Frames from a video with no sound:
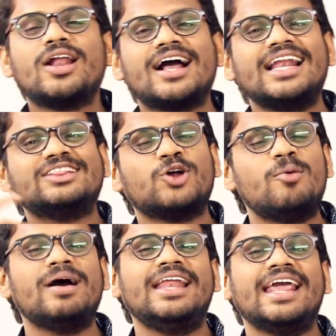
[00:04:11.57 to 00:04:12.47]
और अगले
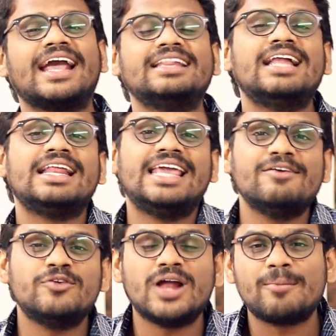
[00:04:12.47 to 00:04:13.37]
दो महीने के अंदर
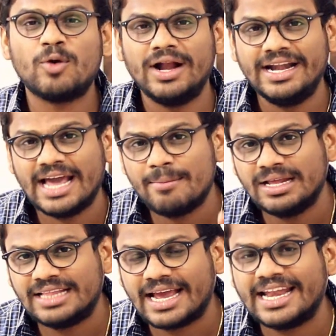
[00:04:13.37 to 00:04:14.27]
ये फोन आपको इंडिया
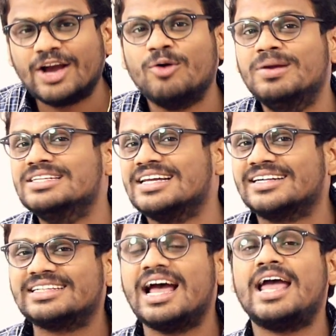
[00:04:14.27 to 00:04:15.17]
में देखने को मिल
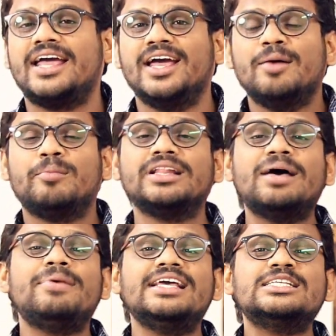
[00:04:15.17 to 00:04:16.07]
सकता है
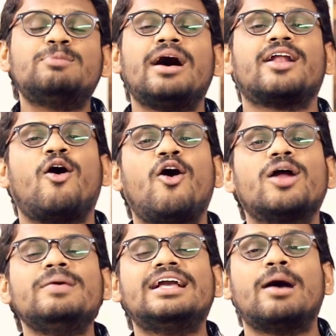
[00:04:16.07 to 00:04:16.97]
मतलब इस बार
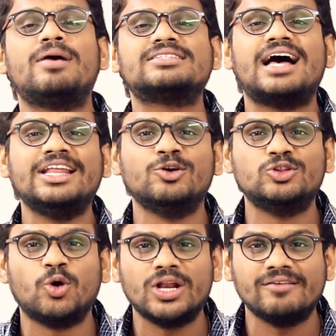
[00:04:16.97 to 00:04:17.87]
और भी घमासान
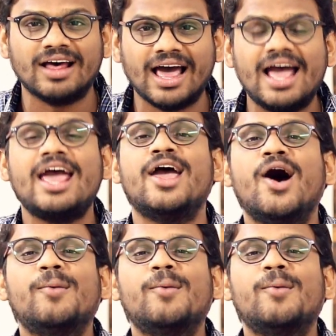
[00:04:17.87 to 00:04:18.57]
युद्ध होने वाला है